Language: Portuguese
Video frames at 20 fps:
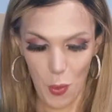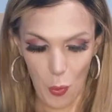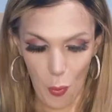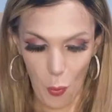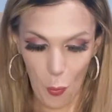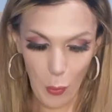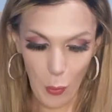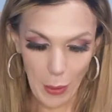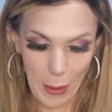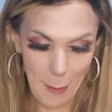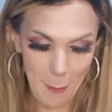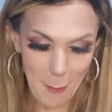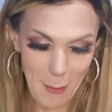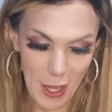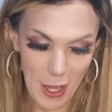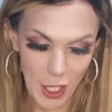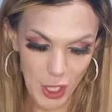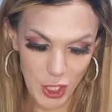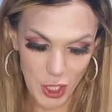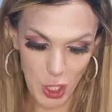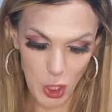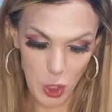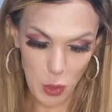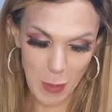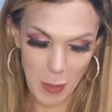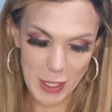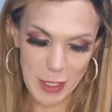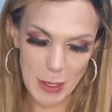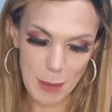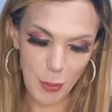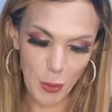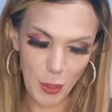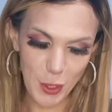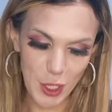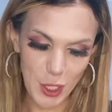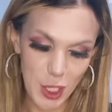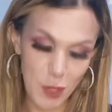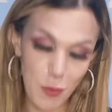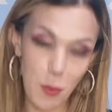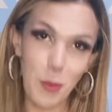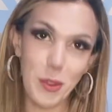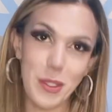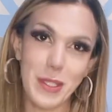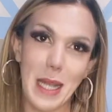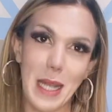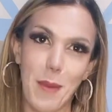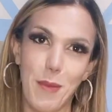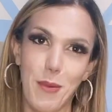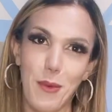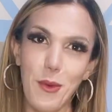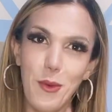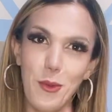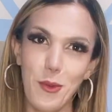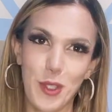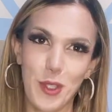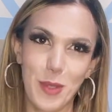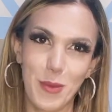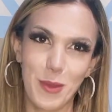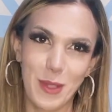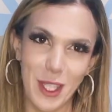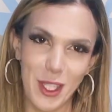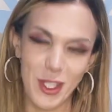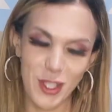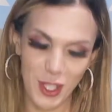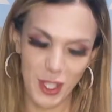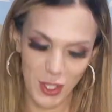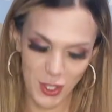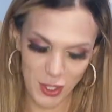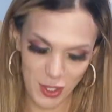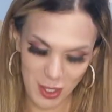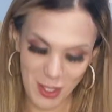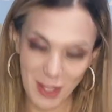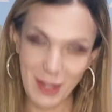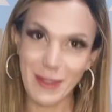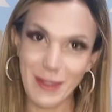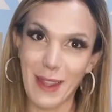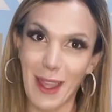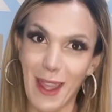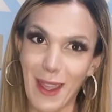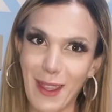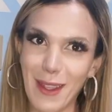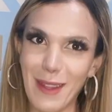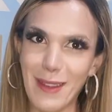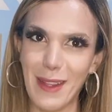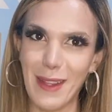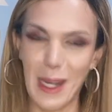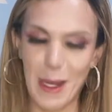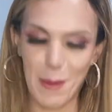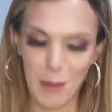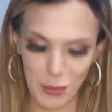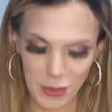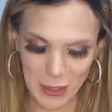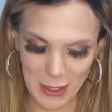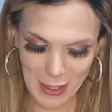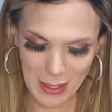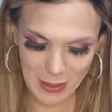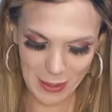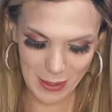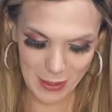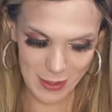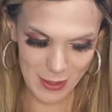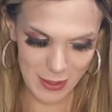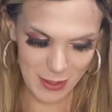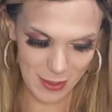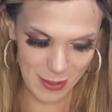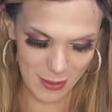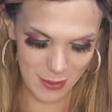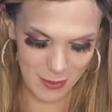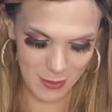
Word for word: O que mais, gente? O mais importante eu vou mostrar por último, tá, gente? Que tem que ter na bolsa da trans.